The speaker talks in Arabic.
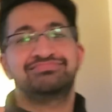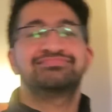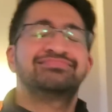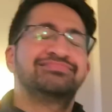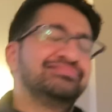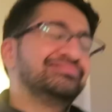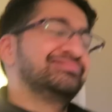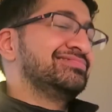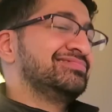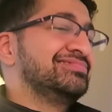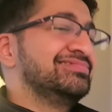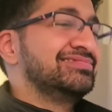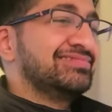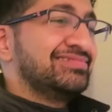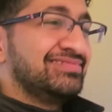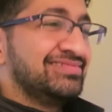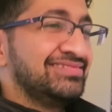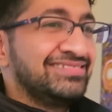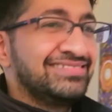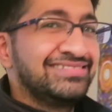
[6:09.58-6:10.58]
هذا هو
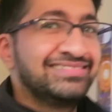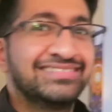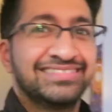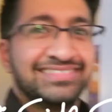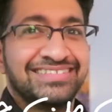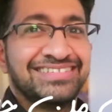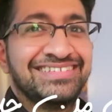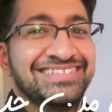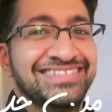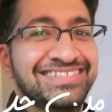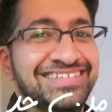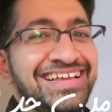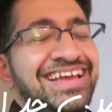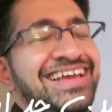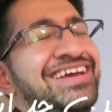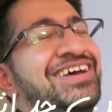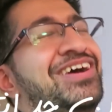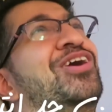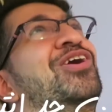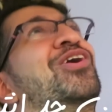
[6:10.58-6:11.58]
اللي حنستخدمه
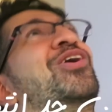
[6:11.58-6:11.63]
الفيديو